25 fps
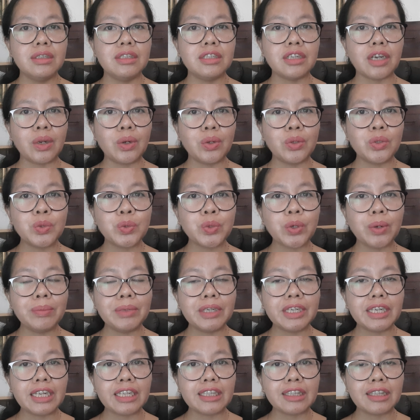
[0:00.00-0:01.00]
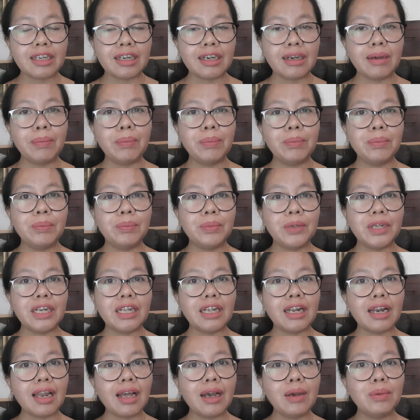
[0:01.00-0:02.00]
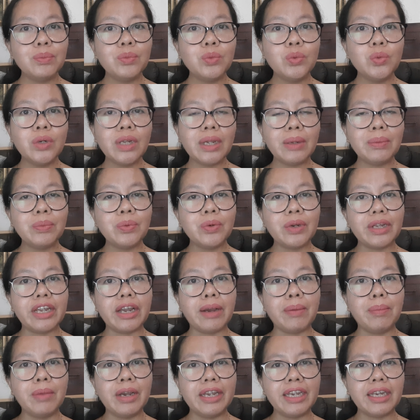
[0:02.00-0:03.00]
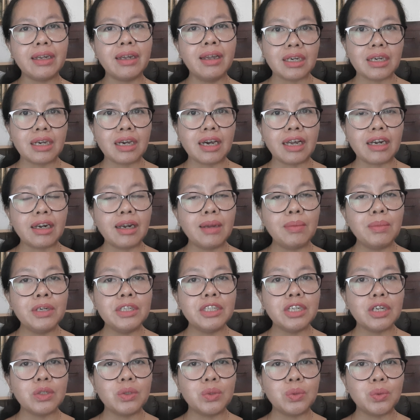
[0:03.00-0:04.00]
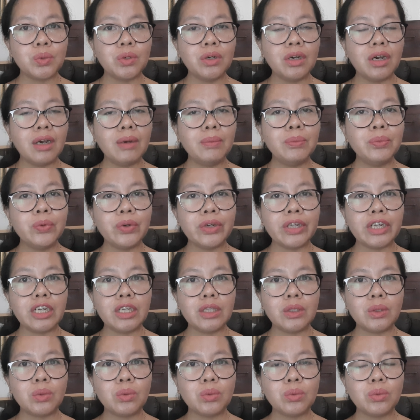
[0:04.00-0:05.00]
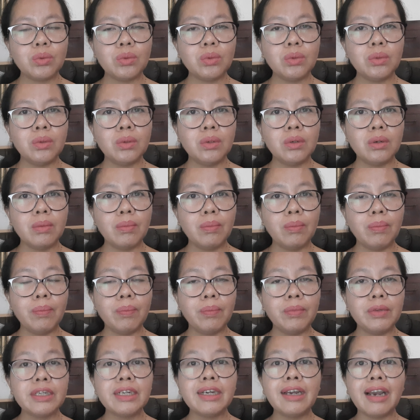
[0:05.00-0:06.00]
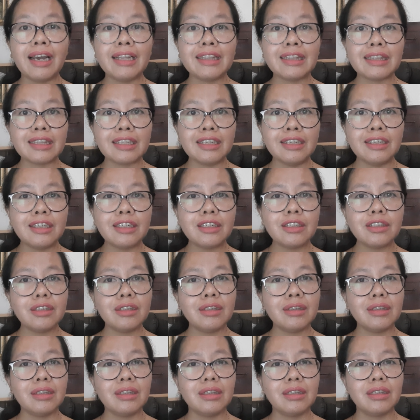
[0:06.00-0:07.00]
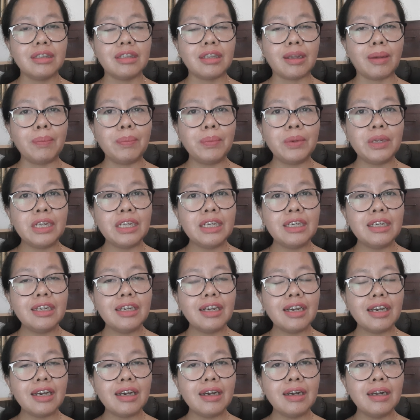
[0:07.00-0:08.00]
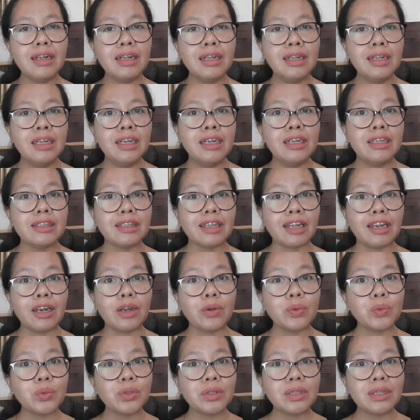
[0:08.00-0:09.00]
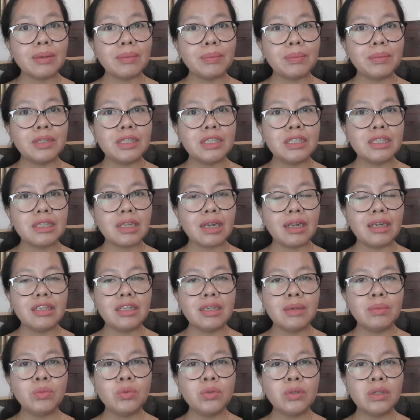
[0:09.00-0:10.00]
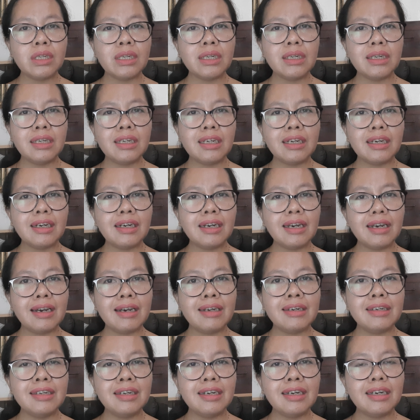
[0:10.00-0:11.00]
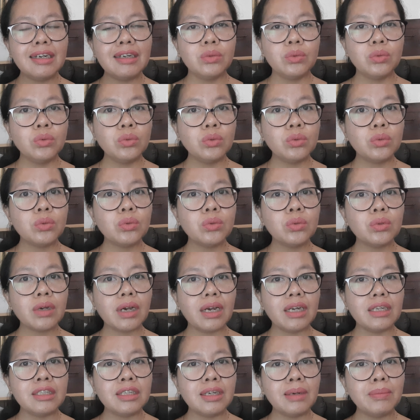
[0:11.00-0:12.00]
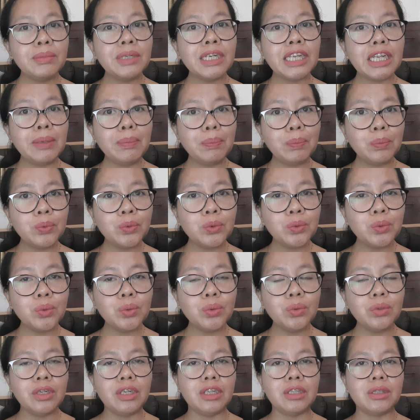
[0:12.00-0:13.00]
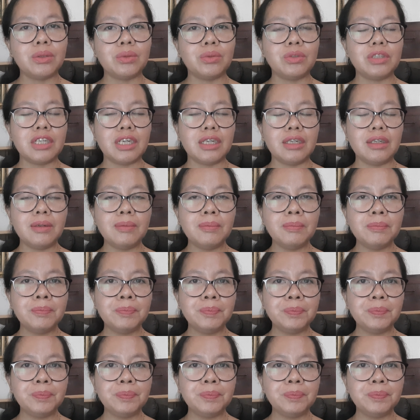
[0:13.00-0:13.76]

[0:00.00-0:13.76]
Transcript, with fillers: calon suami kita, pilihlah bule-bule yang baik. Karena banyak juga bule itu ganteng, tapi dia tanda kutip istilahnya mungkin dia ada untuk hanya menipu gitu. Jadi